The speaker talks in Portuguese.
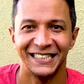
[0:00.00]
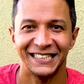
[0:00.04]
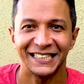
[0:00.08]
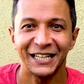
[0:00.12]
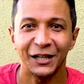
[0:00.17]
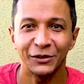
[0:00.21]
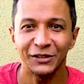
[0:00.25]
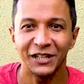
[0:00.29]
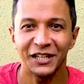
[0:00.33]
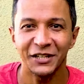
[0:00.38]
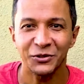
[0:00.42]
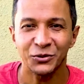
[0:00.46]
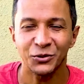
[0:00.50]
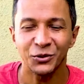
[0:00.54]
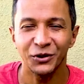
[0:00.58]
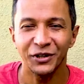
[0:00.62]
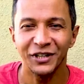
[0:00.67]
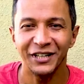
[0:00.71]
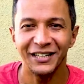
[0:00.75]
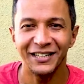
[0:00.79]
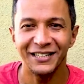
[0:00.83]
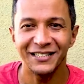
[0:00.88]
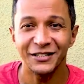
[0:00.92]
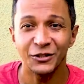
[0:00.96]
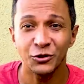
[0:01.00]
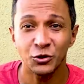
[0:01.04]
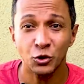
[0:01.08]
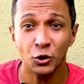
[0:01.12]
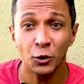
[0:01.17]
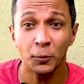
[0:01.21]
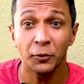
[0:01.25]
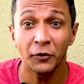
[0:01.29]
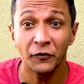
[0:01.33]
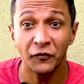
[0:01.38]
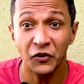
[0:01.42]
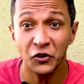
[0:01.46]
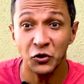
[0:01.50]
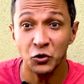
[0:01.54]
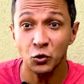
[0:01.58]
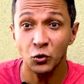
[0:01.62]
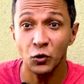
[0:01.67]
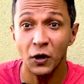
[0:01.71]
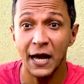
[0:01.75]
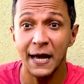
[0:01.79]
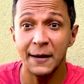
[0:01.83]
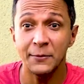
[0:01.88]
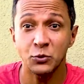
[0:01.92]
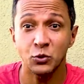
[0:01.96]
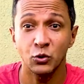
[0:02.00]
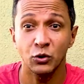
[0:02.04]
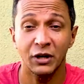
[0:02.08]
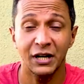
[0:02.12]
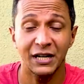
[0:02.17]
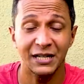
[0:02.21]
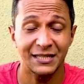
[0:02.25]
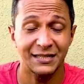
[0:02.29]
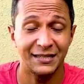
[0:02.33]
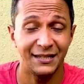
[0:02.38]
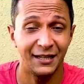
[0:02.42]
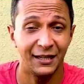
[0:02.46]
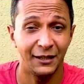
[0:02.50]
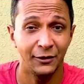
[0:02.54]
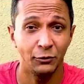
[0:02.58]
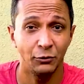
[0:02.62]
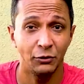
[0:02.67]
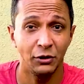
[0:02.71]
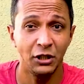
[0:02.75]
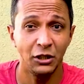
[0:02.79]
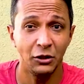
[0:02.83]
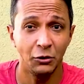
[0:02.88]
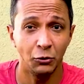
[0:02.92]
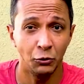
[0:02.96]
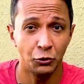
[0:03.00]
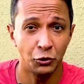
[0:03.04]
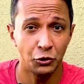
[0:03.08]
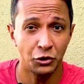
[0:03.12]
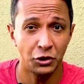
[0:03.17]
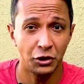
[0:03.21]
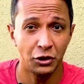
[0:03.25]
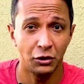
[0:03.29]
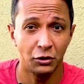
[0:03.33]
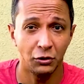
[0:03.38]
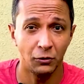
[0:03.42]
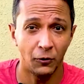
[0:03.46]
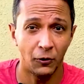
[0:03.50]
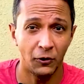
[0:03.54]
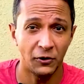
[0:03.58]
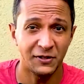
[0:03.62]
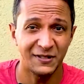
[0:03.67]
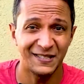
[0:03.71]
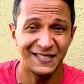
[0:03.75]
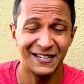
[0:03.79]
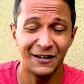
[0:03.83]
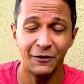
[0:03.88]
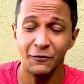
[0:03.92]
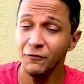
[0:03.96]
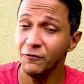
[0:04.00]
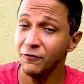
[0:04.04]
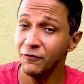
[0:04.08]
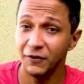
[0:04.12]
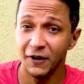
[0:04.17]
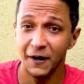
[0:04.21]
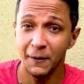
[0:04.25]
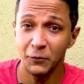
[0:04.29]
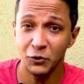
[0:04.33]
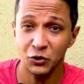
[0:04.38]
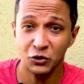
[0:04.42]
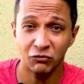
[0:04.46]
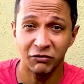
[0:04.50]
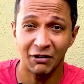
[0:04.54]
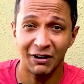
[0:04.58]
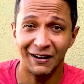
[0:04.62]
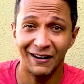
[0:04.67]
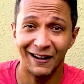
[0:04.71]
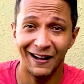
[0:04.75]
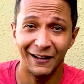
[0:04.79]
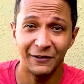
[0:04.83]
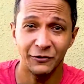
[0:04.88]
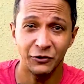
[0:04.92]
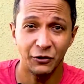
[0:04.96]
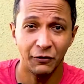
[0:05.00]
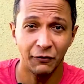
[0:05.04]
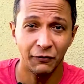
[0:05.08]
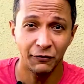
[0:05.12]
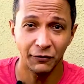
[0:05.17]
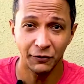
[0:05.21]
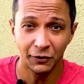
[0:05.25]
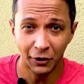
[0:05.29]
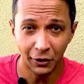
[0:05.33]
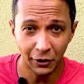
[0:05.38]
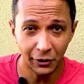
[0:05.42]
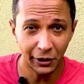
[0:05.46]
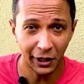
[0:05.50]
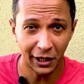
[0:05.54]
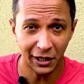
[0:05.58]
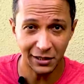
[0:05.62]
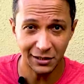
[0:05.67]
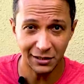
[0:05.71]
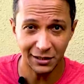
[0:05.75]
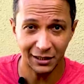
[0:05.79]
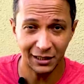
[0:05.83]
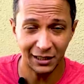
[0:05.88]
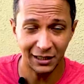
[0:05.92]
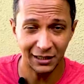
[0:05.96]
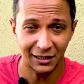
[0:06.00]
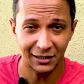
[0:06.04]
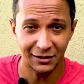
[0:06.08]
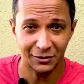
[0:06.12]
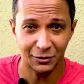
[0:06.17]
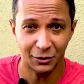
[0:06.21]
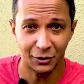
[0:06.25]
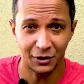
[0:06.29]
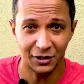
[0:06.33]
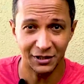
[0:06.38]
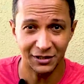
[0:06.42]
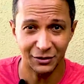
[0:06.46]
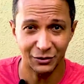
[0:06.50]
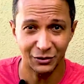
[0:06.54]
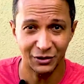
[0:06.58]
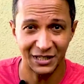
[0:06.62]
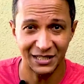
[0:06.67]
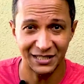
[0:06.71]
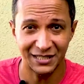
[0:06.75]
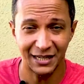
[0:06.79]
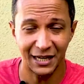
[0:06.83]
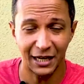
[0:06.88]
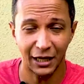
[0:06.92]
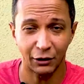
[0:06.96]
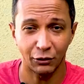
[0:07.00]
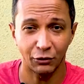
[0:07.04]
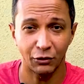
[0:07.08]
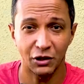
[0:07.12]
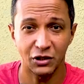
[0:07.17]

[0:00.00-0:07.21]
Saudações, eu sou o professor Emerson Cassiano e hoje nós não vamos falar de flores aqui nas rosas do deserto.